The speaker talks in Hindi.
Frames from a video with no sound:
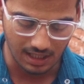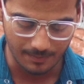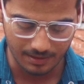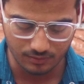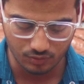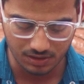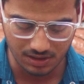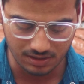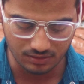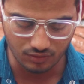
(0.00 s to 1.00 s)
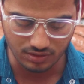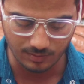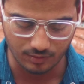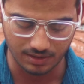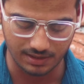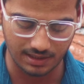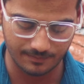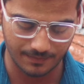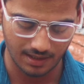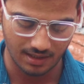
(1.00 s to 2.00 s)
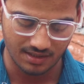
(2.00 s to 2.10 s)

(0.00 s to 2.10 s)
यहाँ पर देखो तीन ऐसे डॉट्स आपको मिलते हैं